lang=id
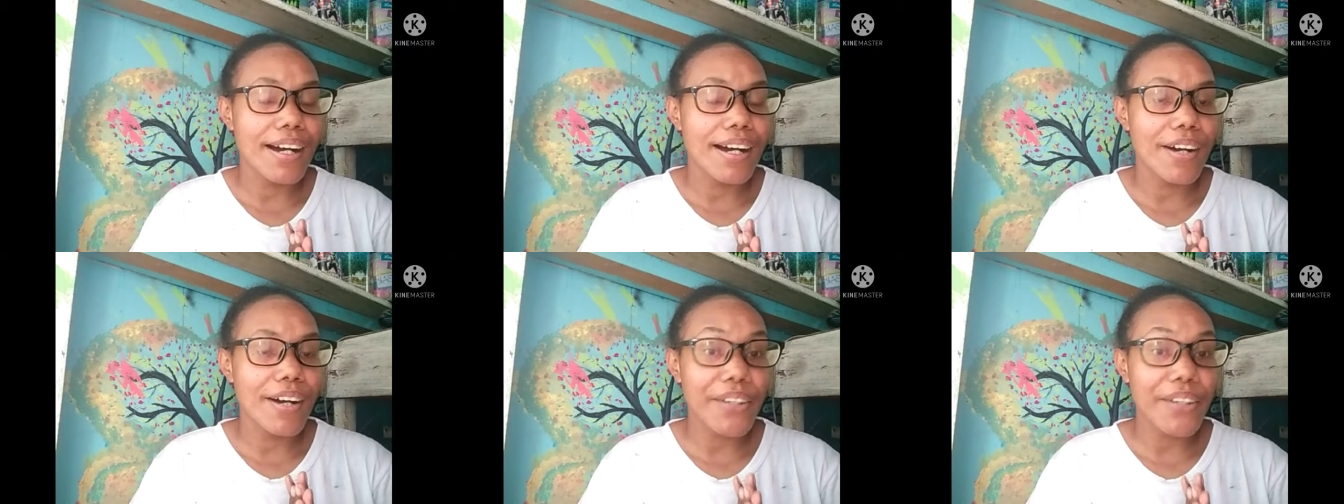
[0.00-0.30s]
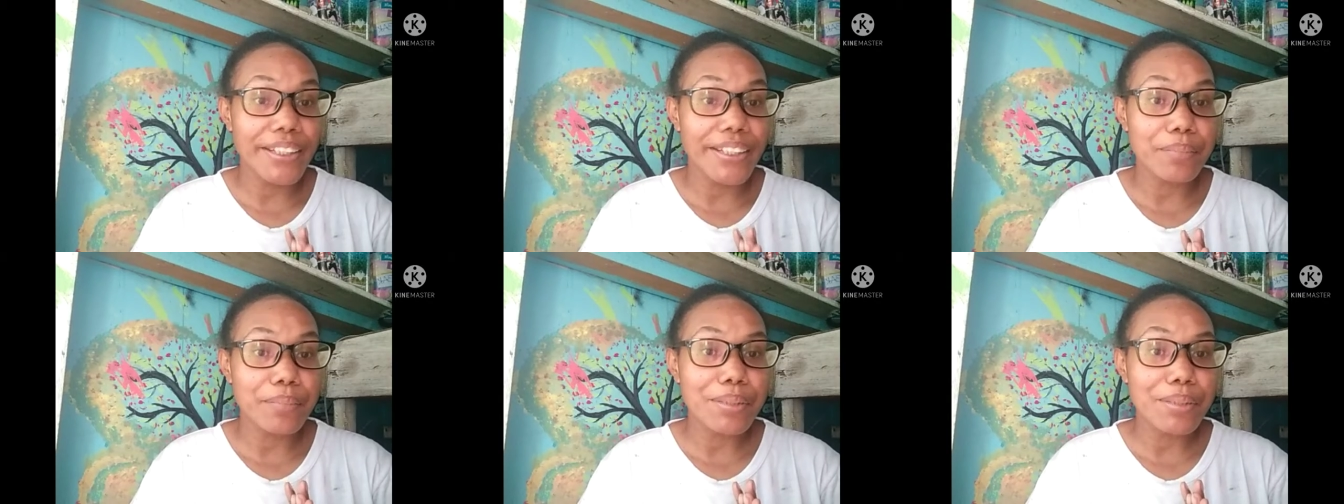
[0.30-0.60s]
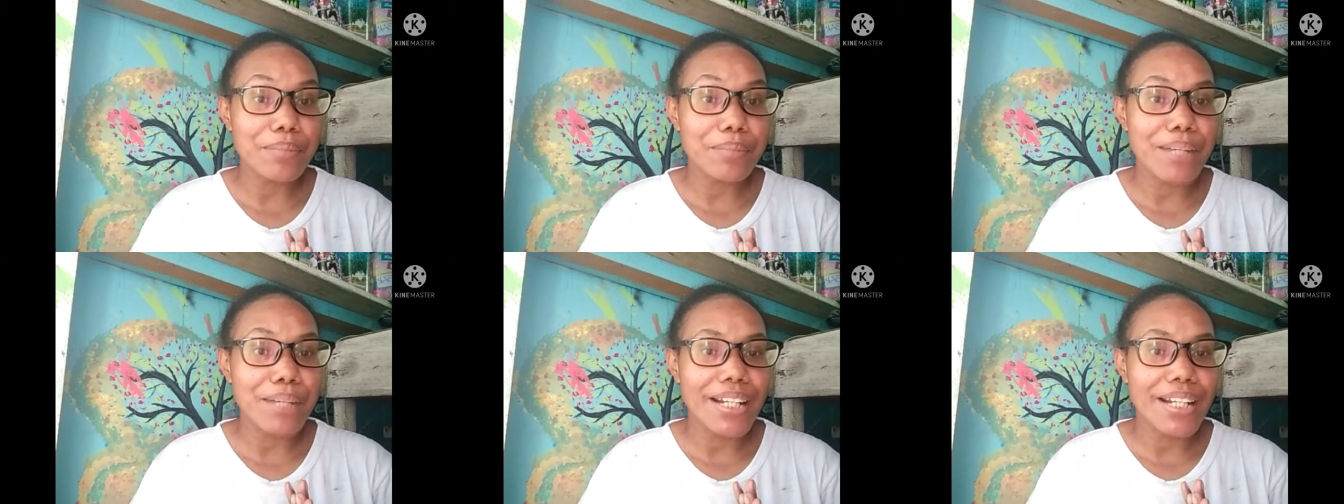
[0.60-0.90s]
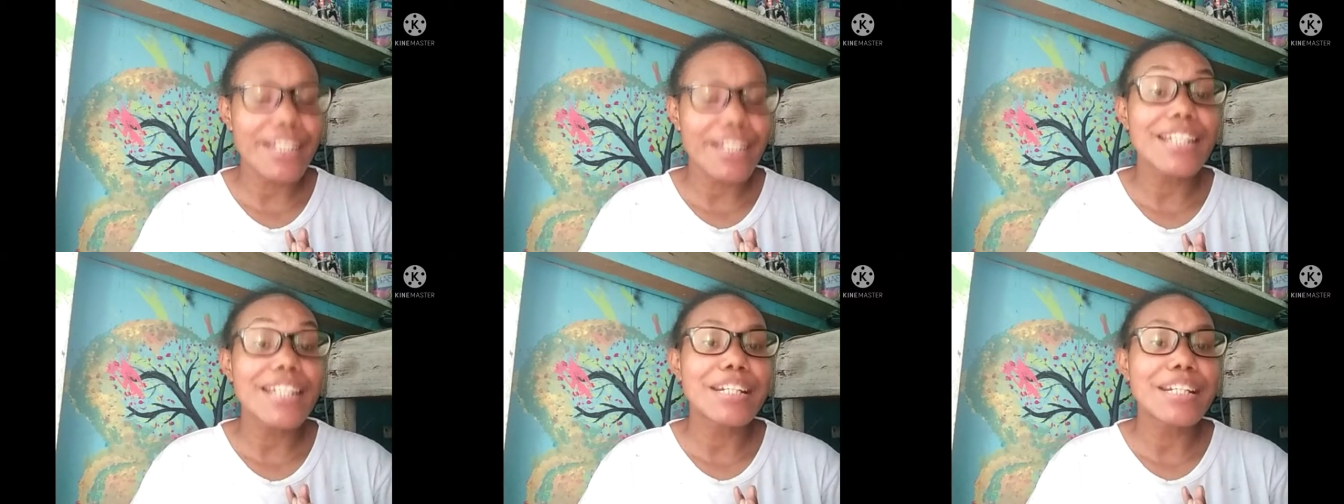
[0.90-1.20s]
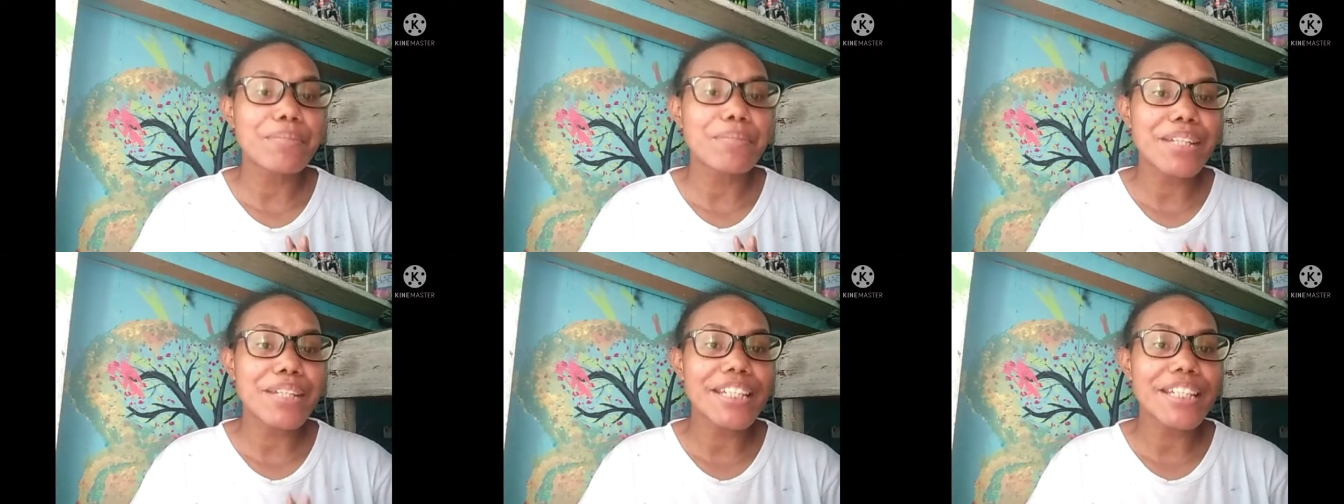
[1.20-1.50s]
Oke teman-teman,
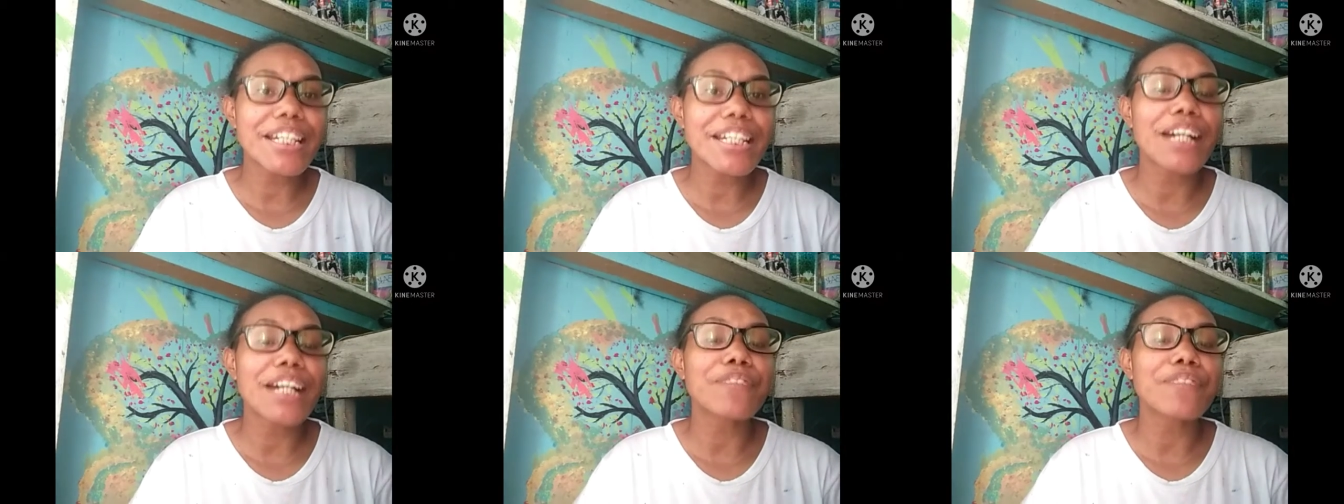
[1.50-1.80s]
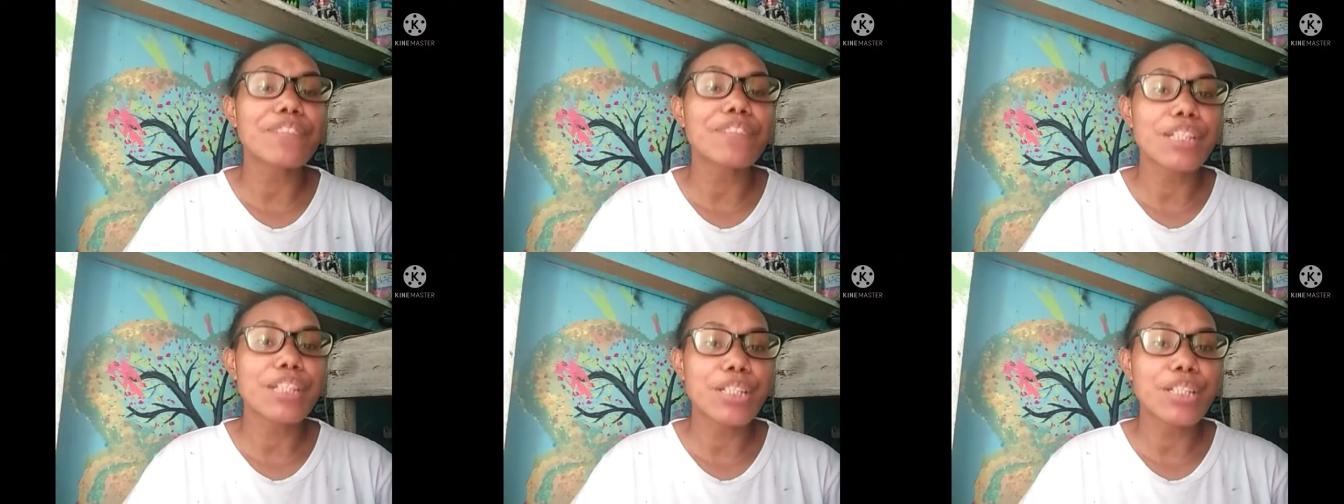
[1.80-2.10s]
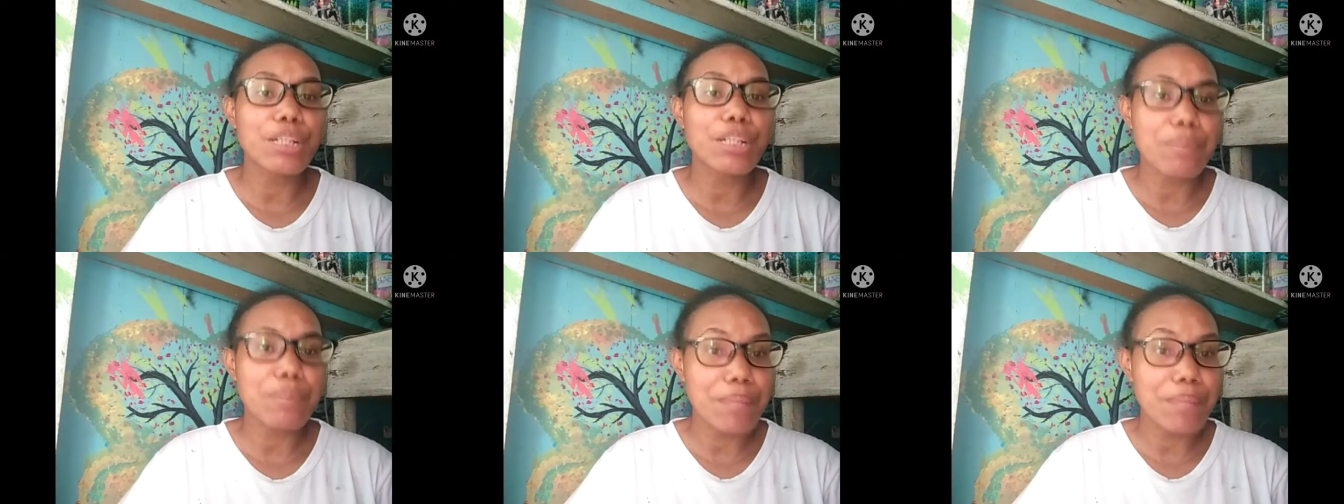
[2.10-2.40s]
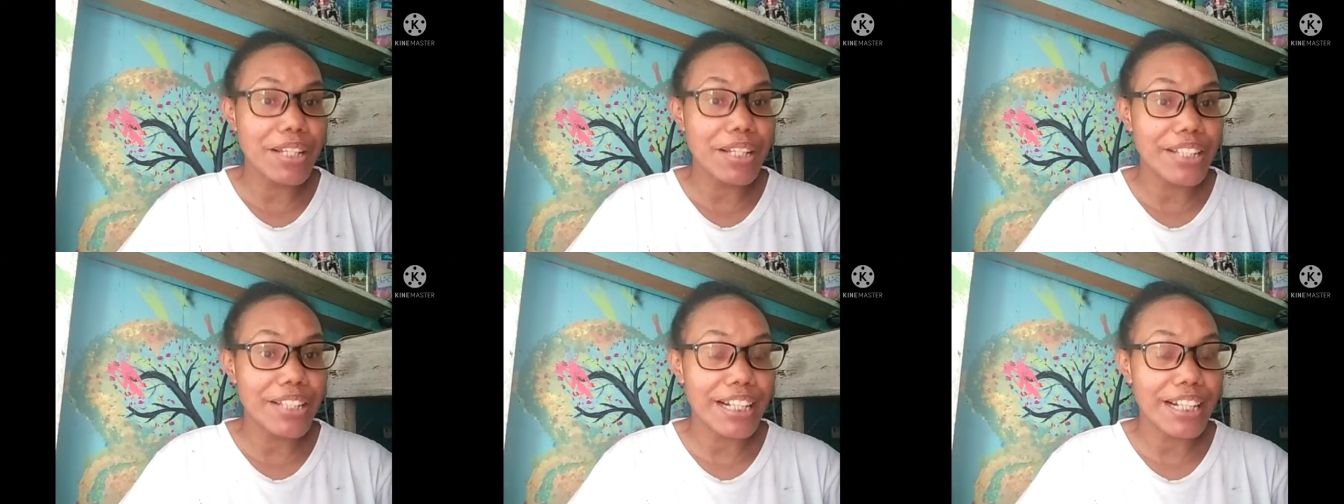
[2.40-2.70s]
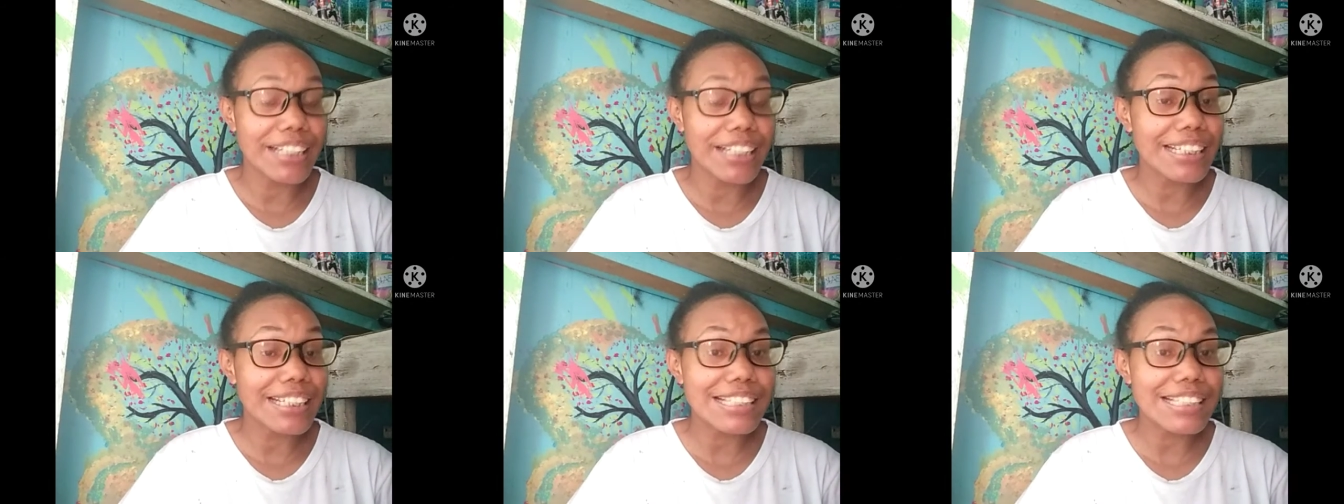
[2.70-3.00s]
demikian video
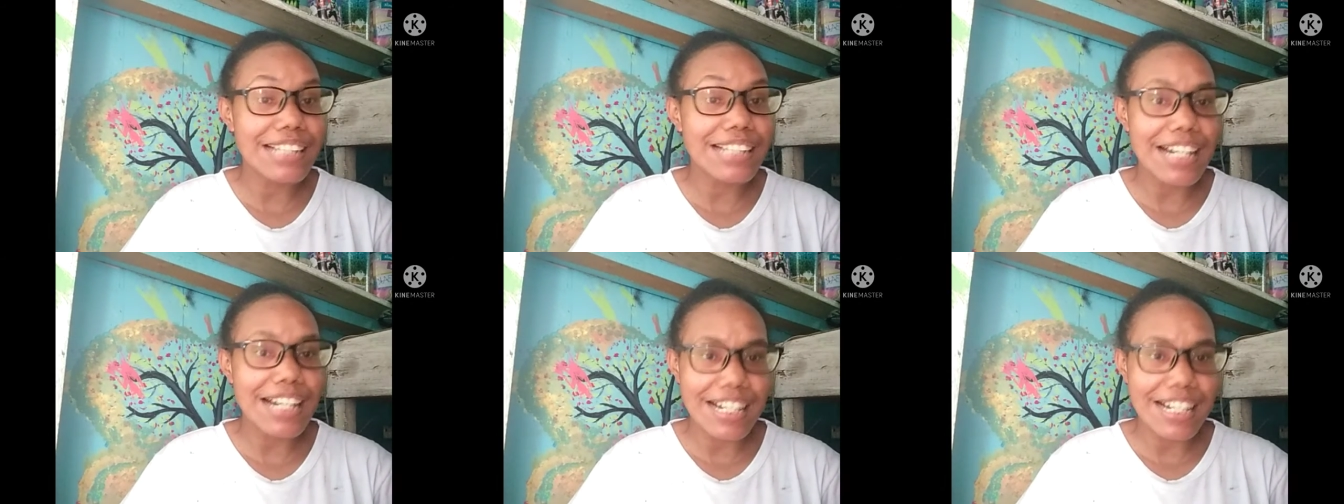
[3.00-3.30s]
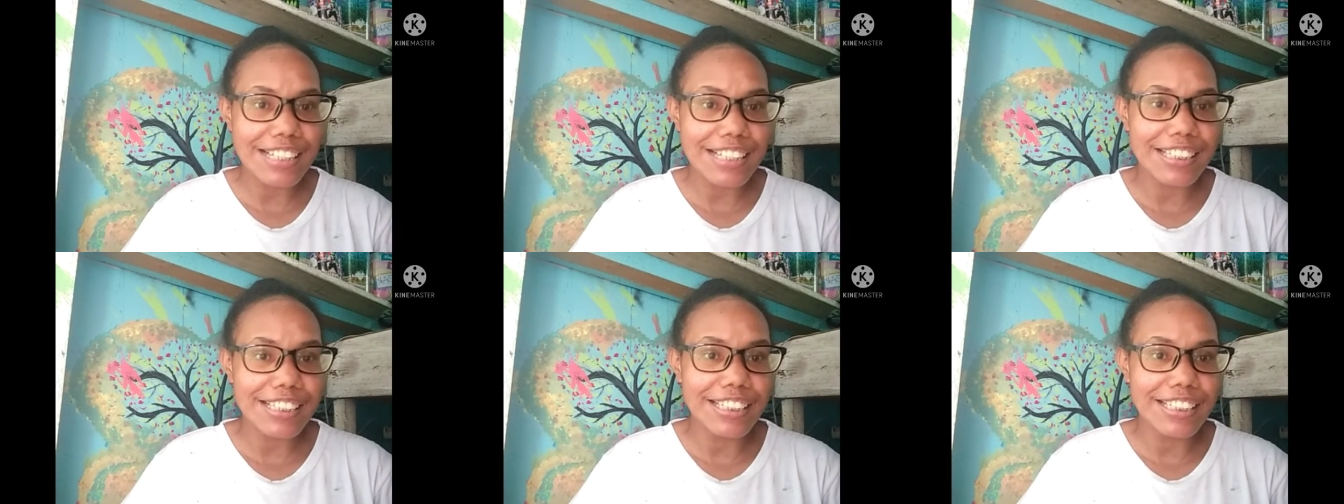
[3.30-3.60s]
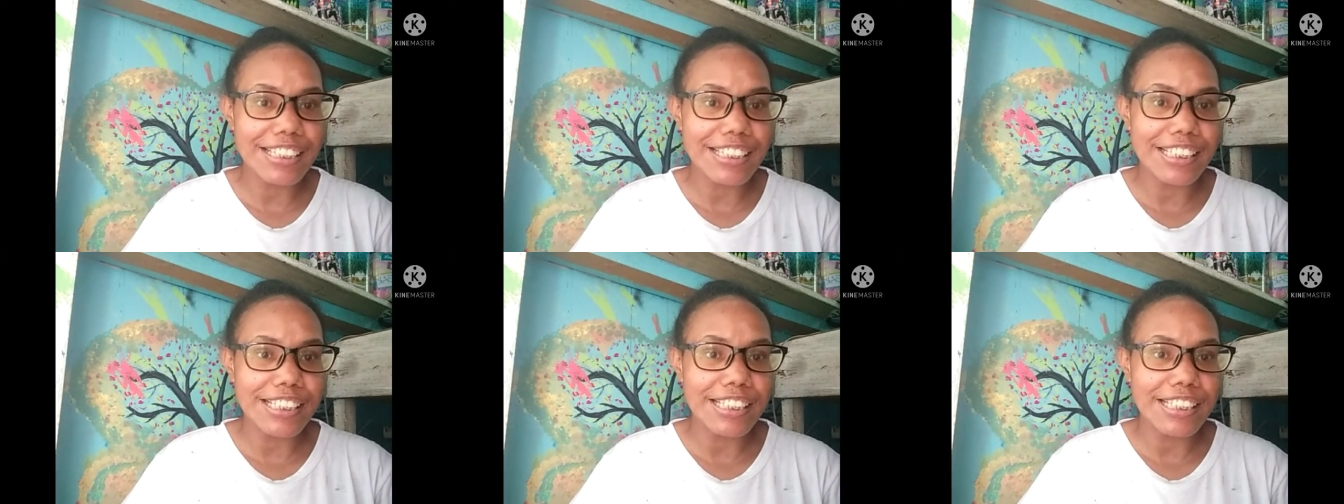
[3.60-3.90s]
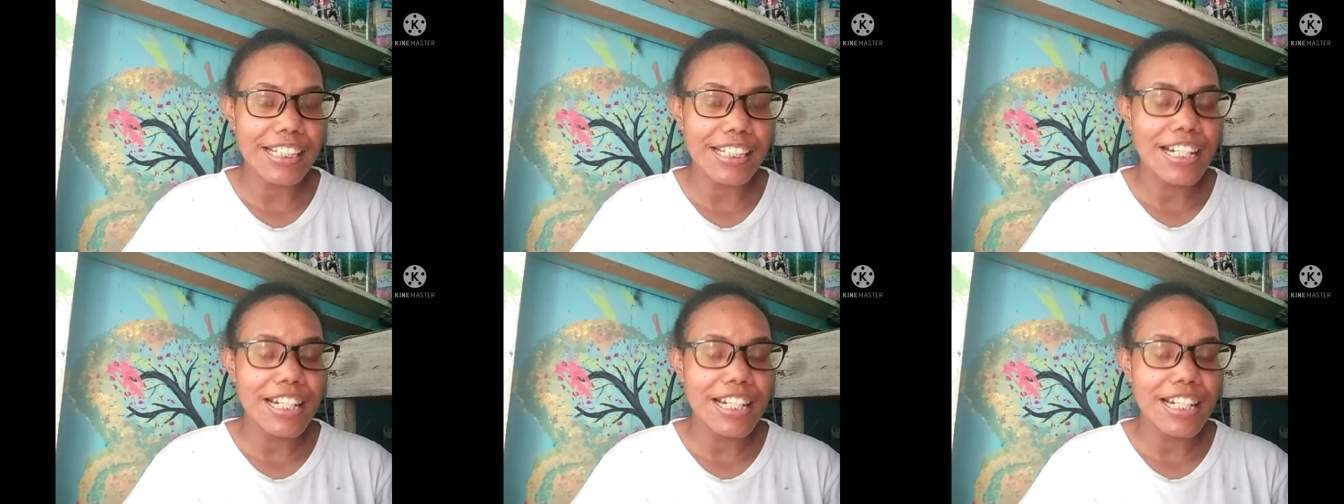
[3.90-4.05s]
pembelajaran kita hari ini.